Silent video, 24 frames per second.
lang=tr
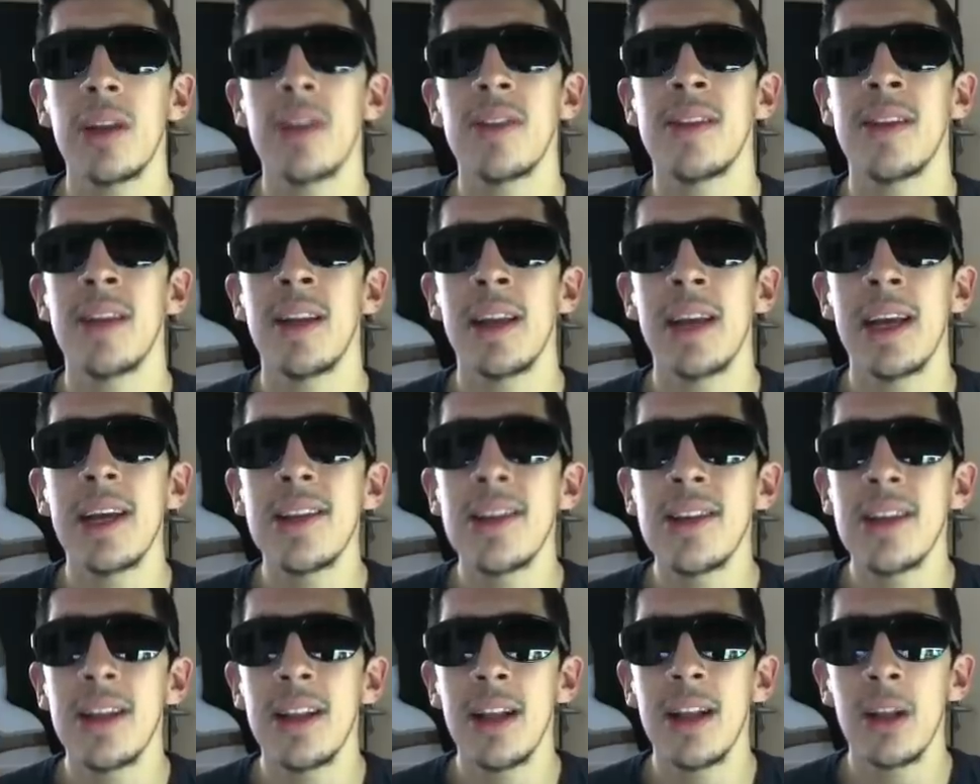sizlere
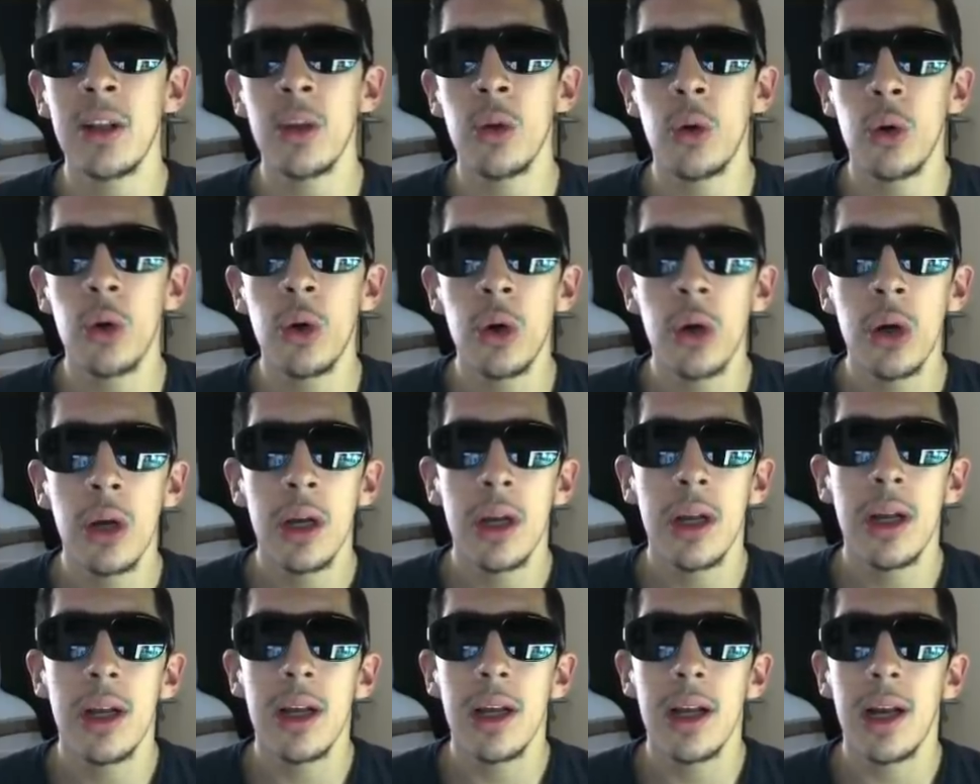gerçekten de o
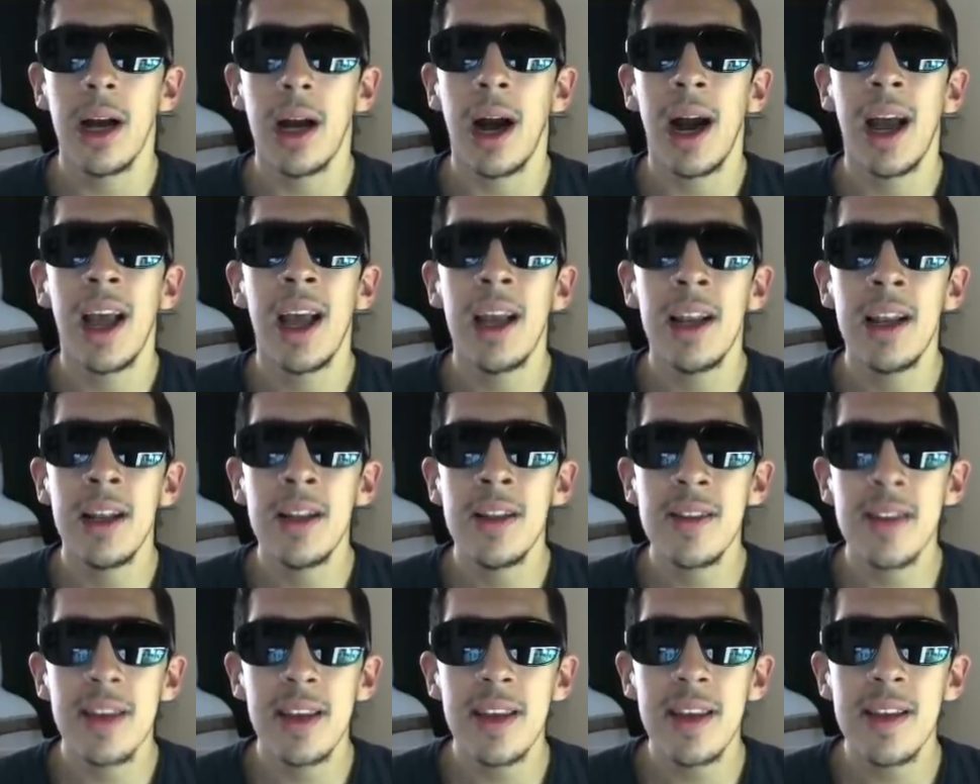
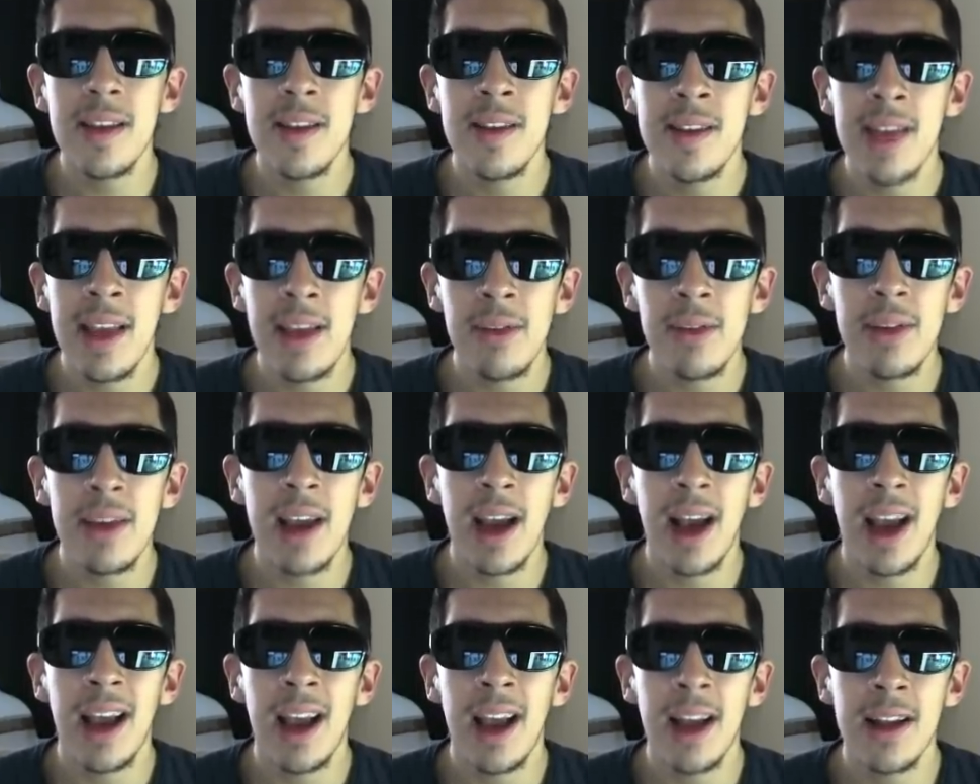hayalinizdeki zevki,
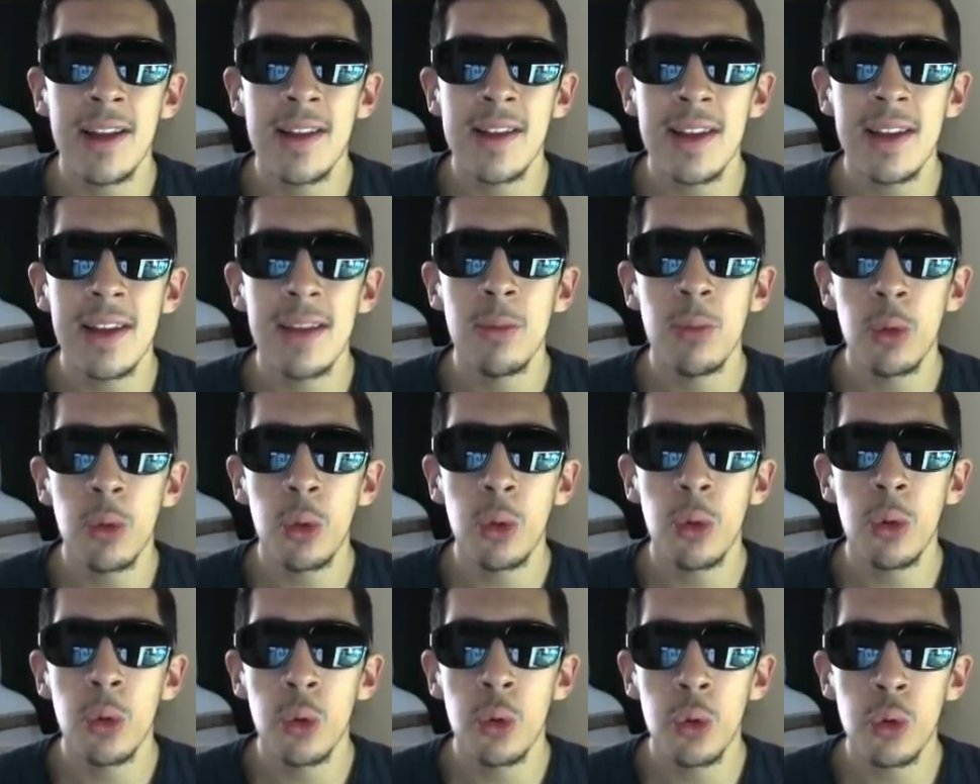hayalinizdeki
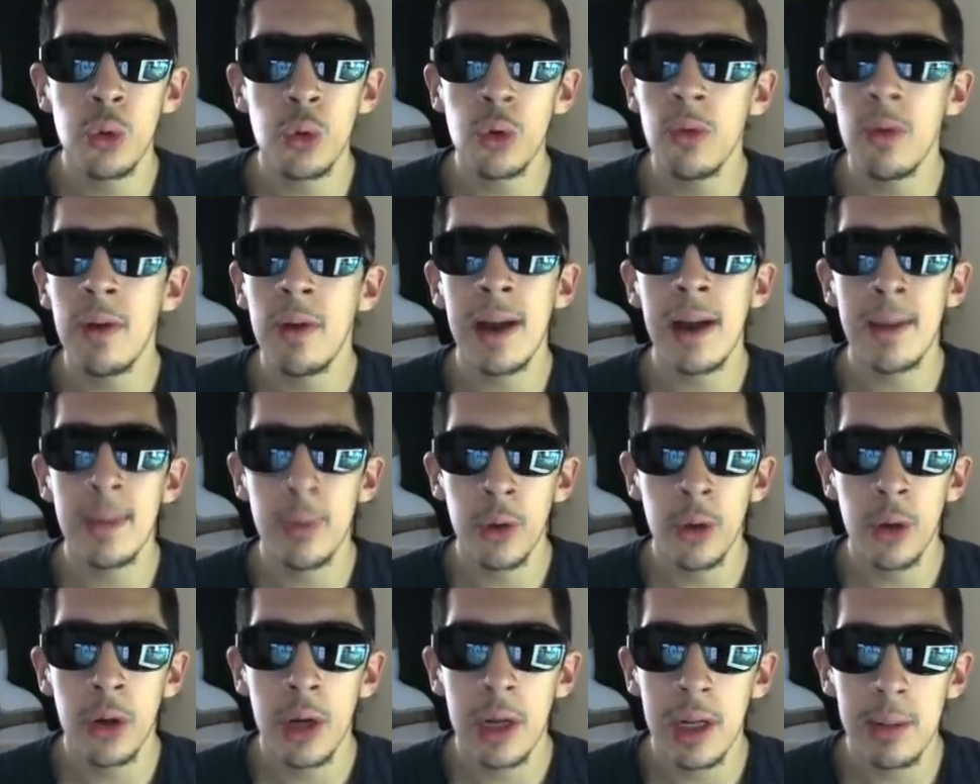mutluluğu, huzuru
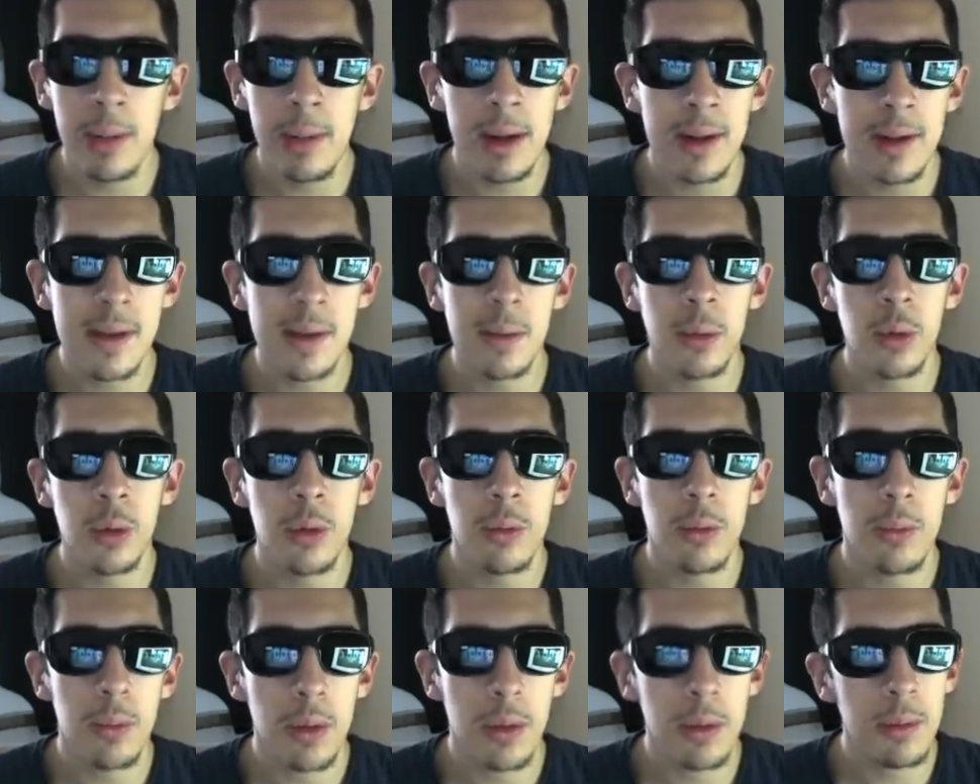vermiyor. Hani ben size
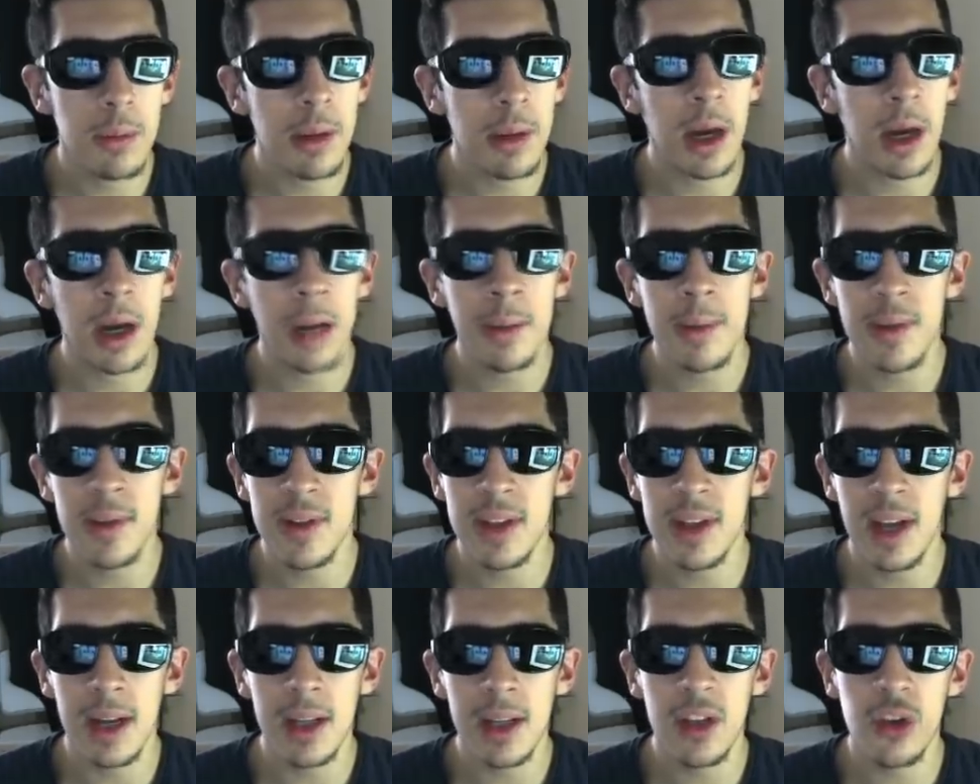bunu abiniz,
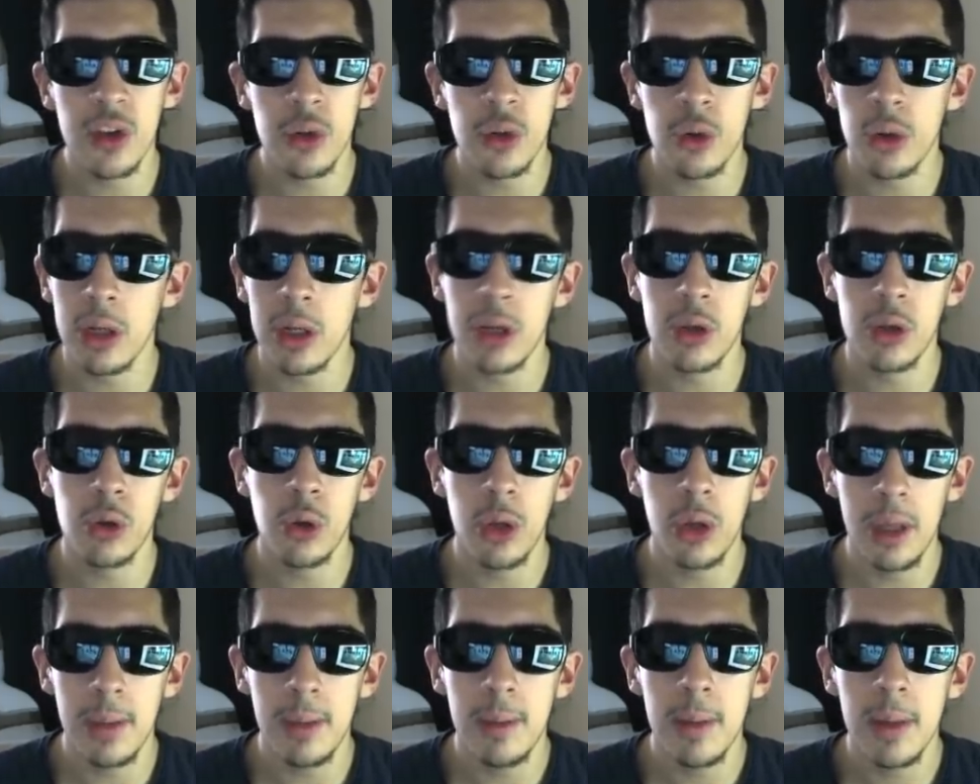kardeşiniz olarak
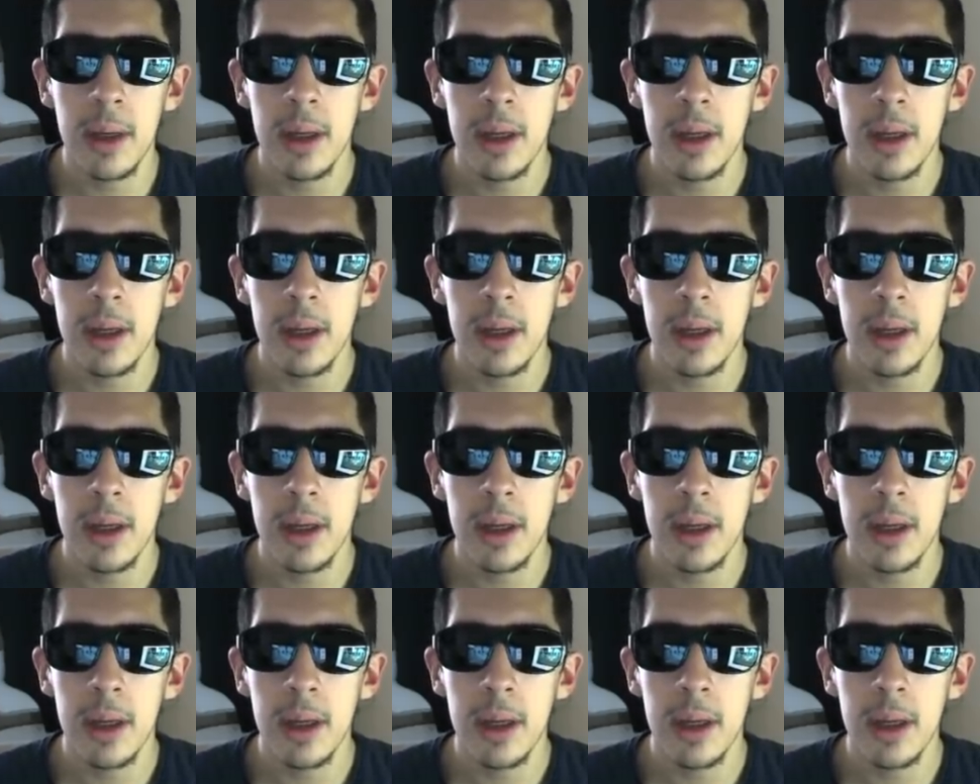söyleyeyim.